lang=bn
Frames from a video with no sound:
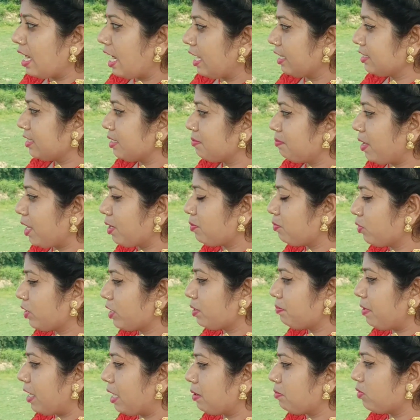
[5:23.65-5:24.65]
আসতে পারবো
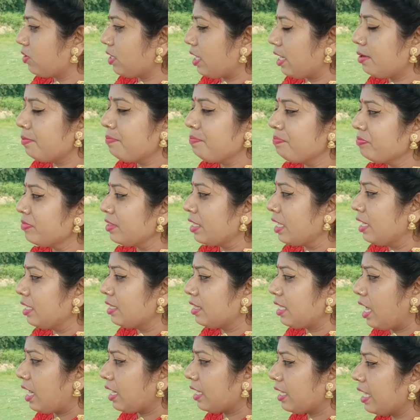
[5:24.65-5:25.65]
কি পারবো না
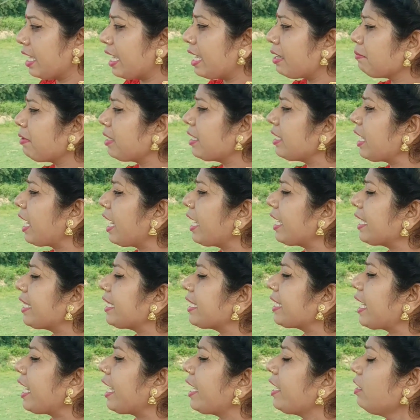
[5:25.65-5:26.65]
না খেয়ে মানে আয়
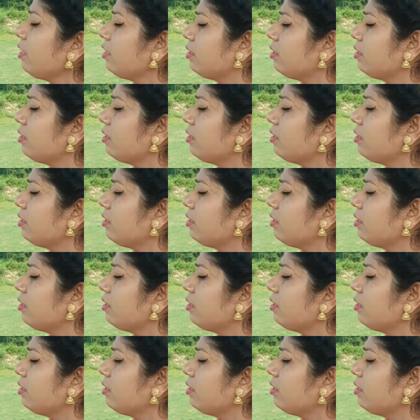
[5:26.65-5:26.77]
এদিকে